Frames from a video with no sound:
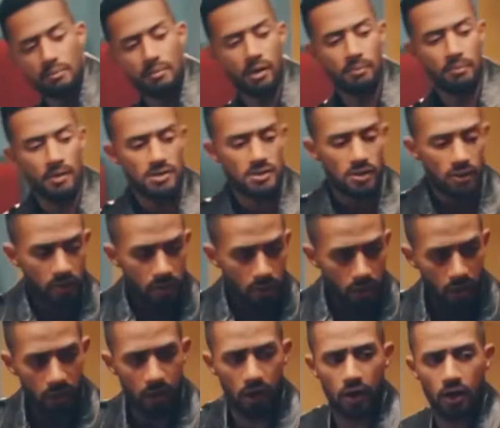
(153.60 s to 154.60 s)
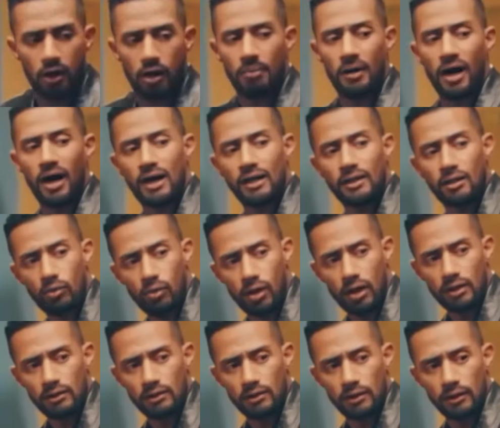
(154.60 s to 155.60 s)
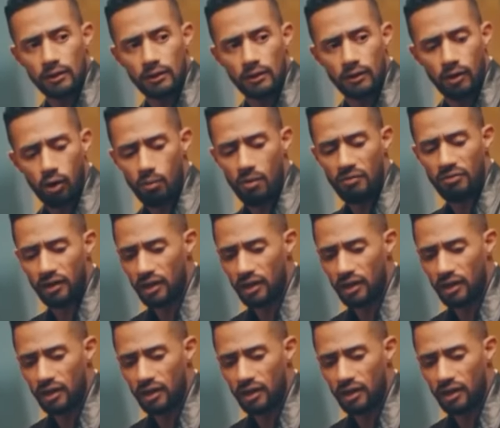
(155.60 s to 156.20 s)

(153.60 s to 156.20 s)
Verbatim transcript: اما البصله انا هجرب حاجه دلوقتي لو ما